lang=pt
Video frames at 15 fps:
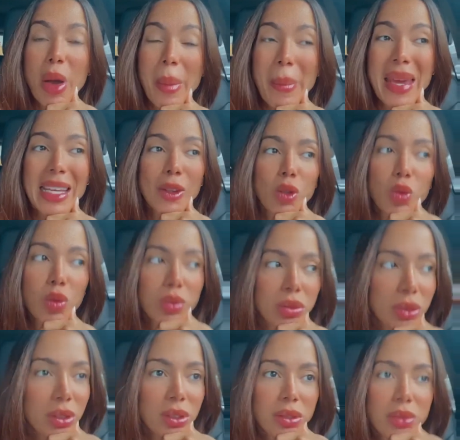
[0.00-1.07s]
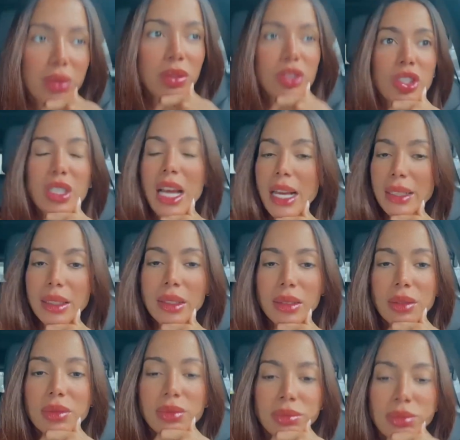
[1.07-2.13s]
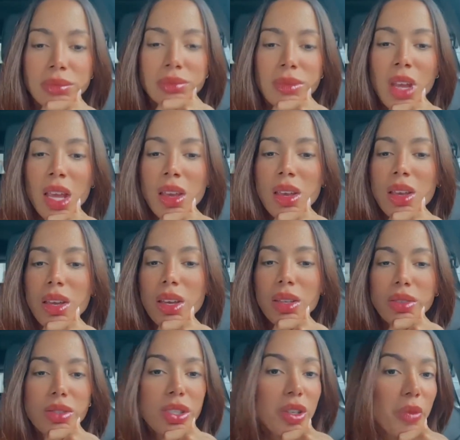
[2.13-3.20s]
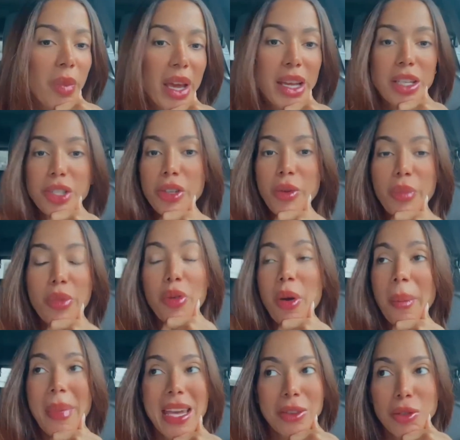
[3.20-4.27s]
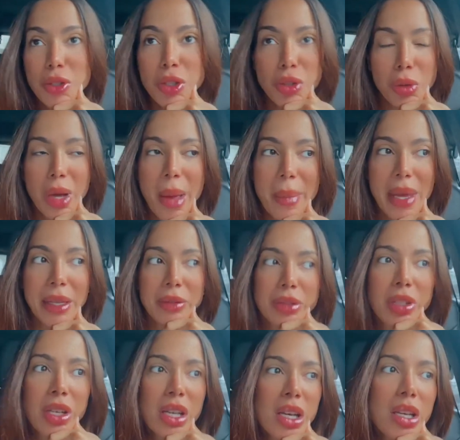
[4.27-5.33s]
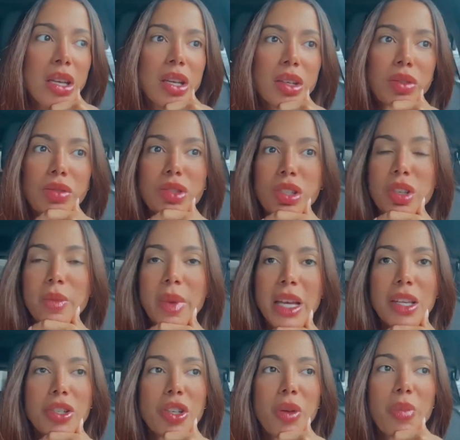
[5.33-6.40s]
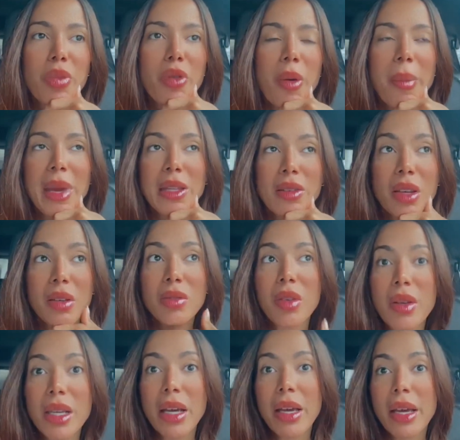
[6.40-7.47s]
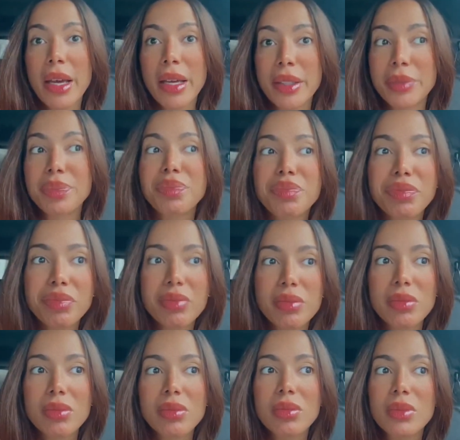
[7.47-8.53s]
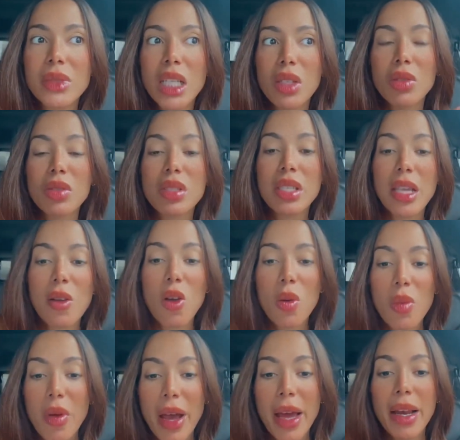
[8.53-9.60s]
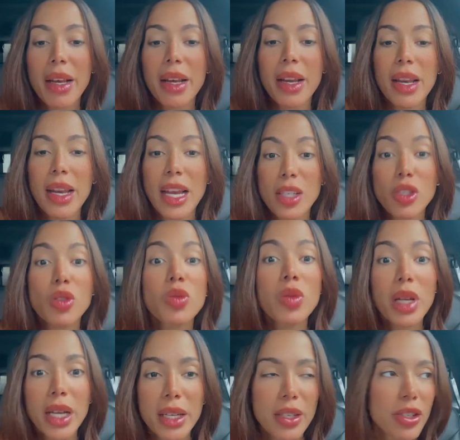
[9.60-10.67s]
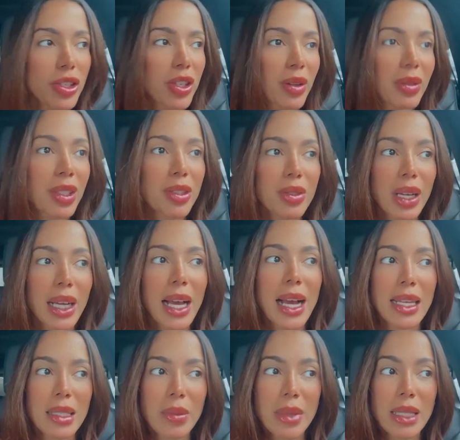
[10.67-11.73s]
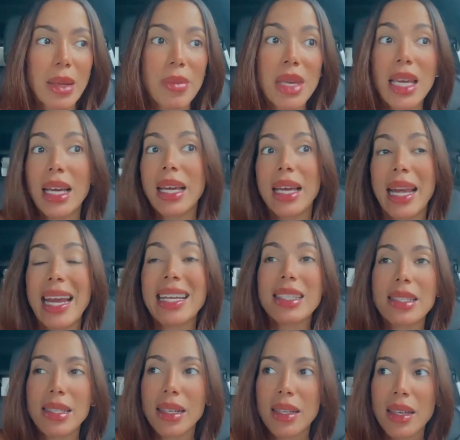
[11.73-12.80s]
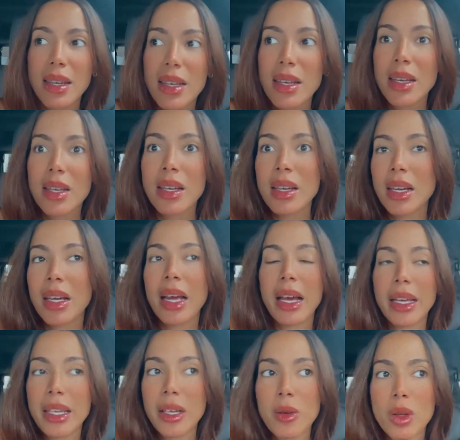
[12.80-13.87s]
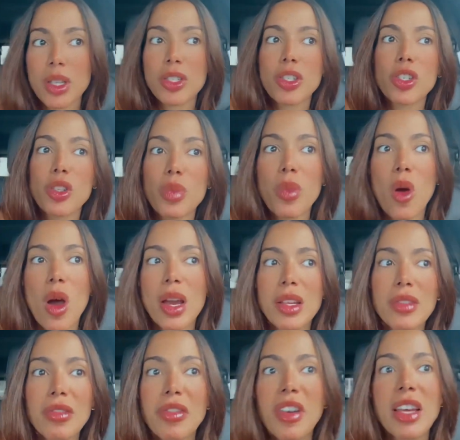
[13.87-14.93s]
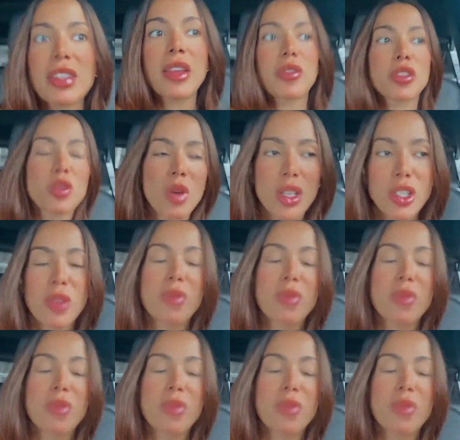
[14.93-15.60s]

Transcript: por medo de nada. Eu não sigo minha religião por medo de julgamento. Eu não sigo minha religião por medo. Eu não é, eu não sei como é na sua religião, na sua casa, mas a minha crença é que quando a gente morre, não vem Deus com